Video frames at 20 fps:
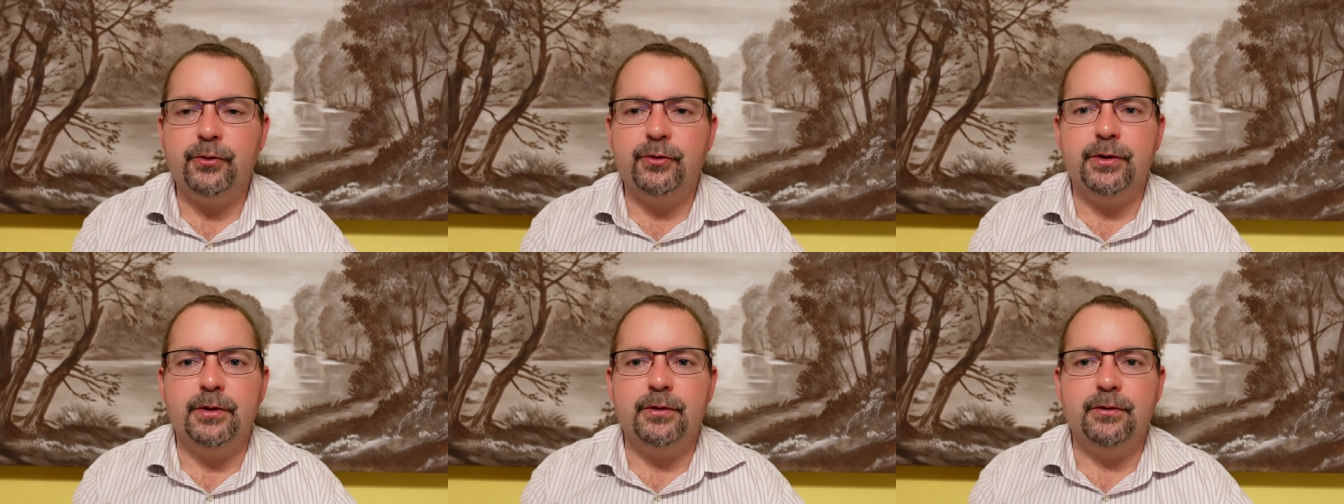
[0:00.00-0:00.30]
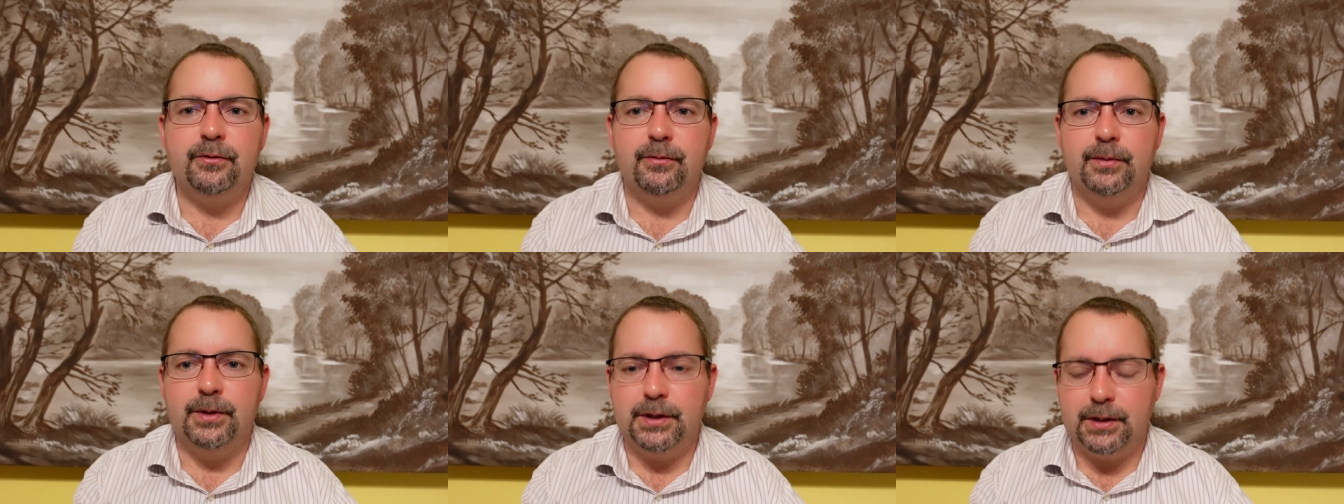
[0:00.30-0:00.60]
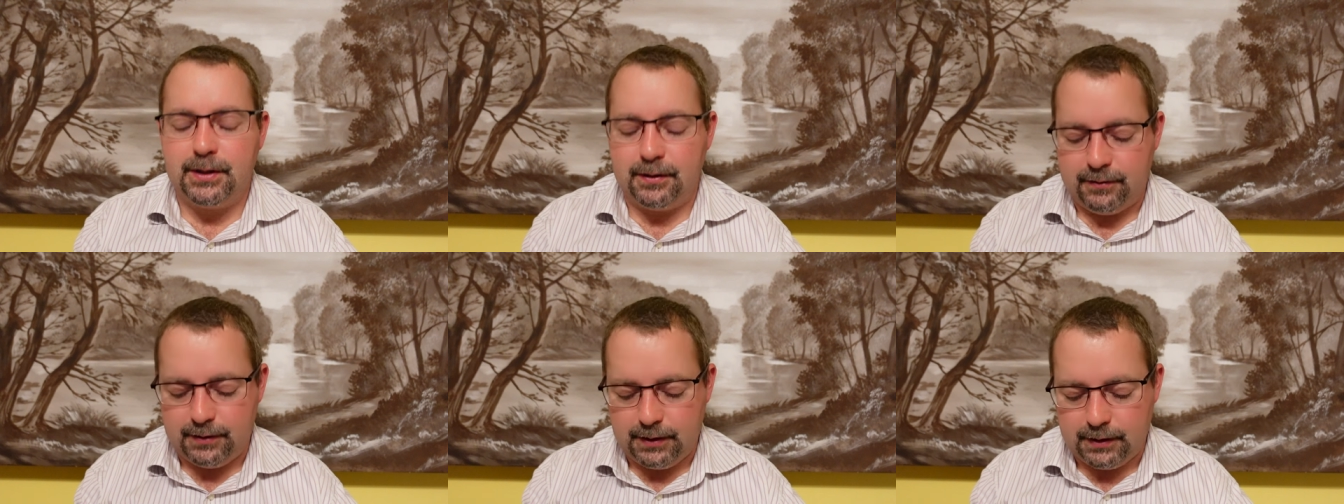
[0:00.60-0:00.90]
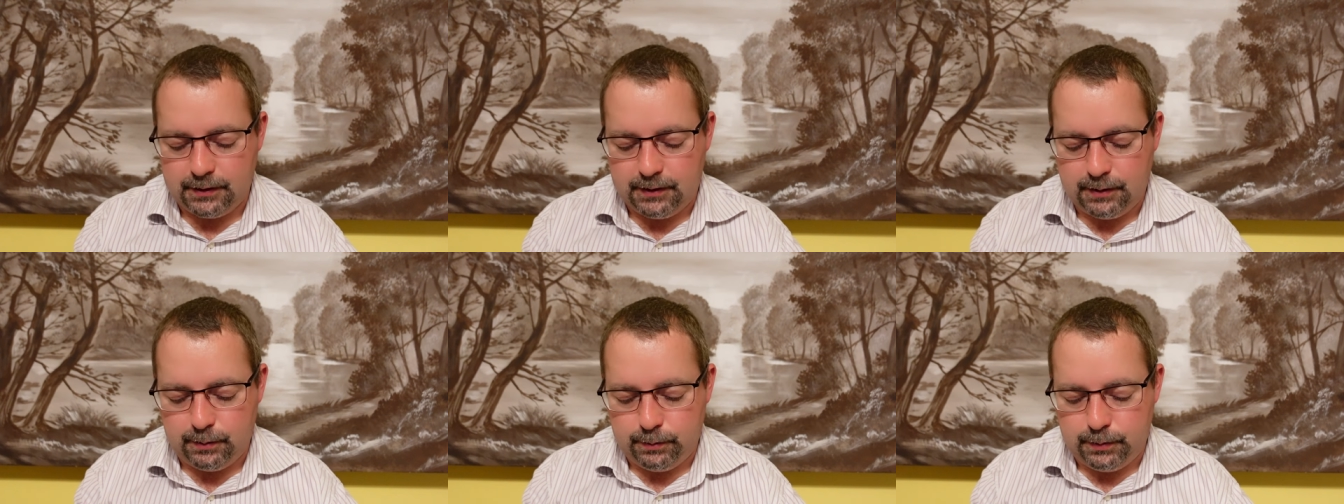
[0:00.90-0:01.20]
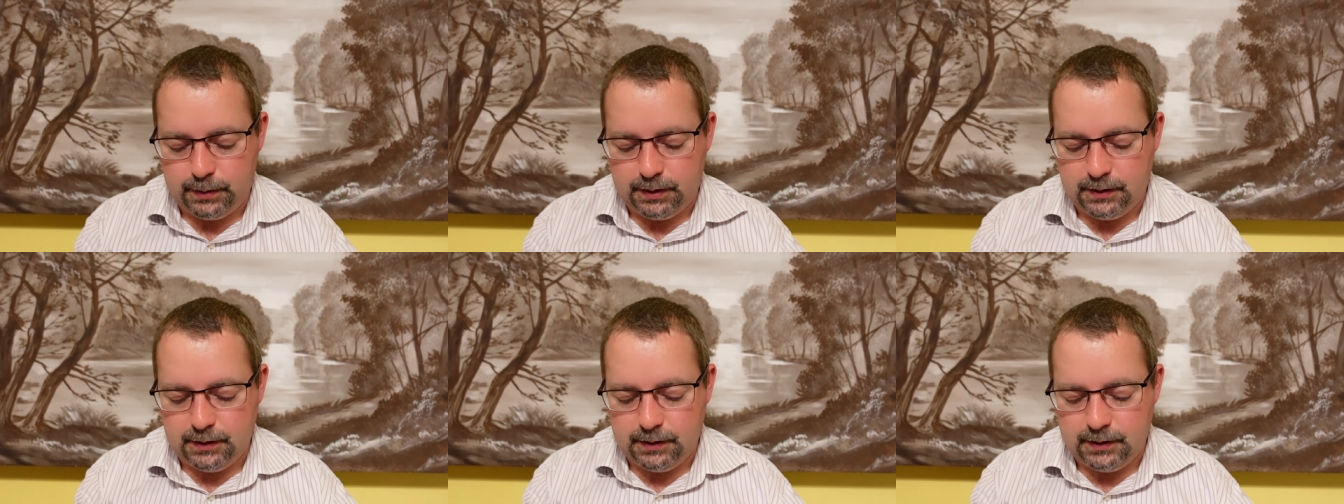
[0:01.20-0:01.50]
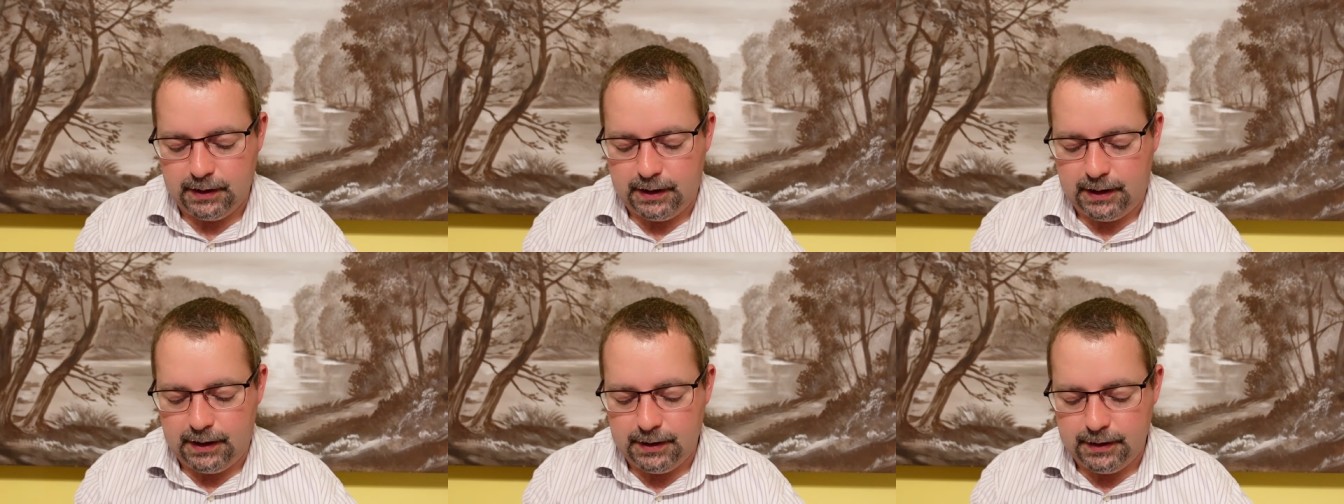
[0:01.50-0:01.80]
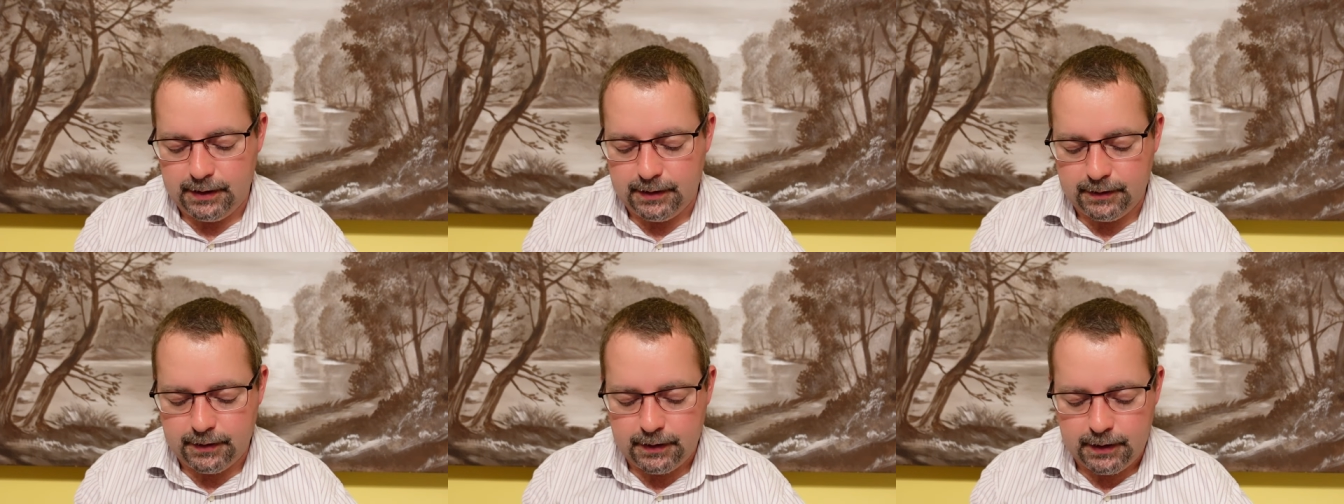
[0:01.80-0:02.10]
sitzt, wie ich gesagt habe, in
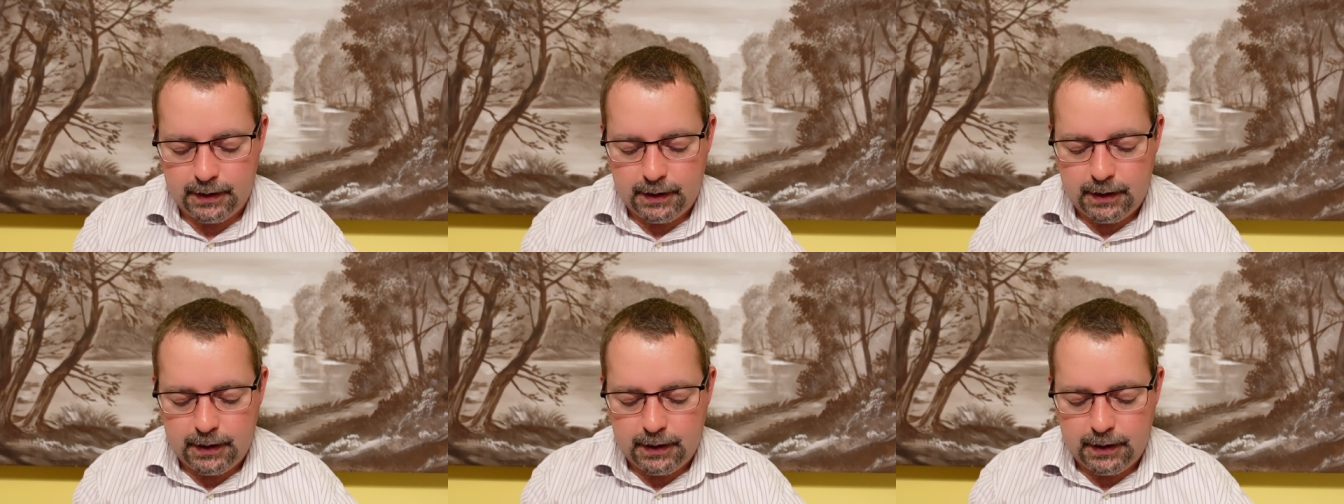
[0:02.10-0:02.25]
Italien.